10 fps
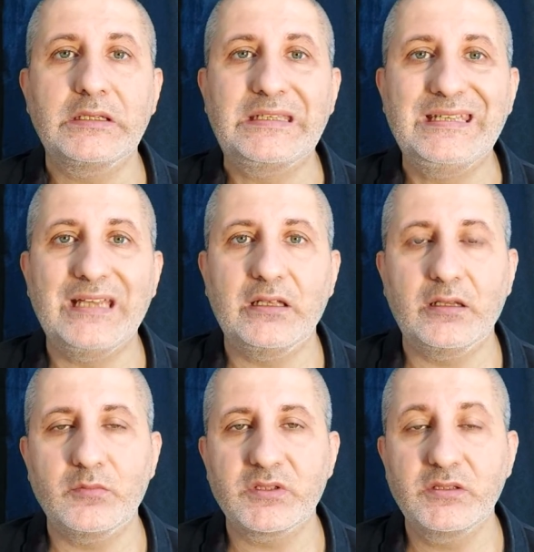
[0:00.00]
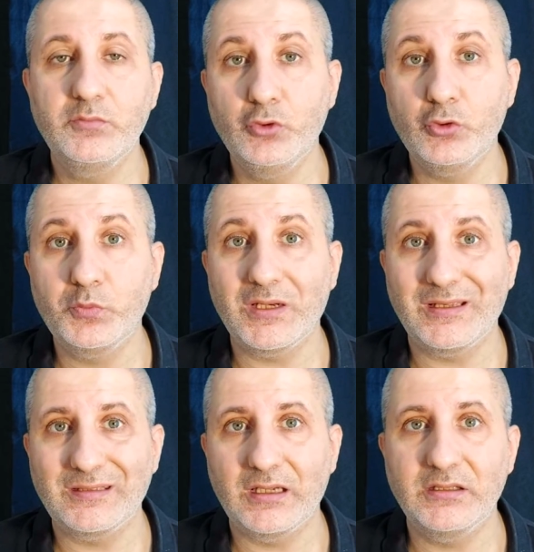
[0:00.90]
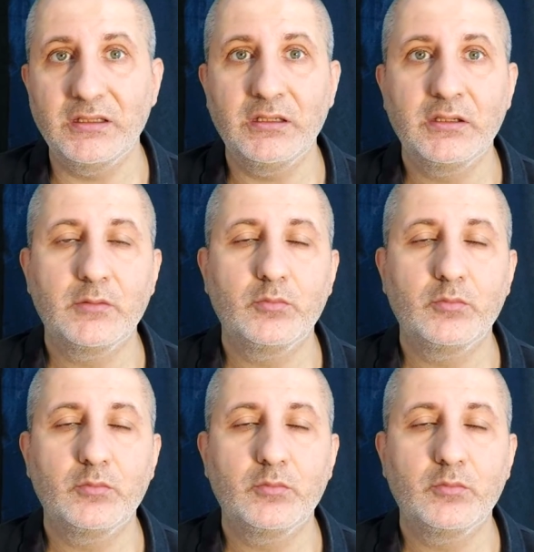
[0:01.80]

kiralanması büyük bir hataydı.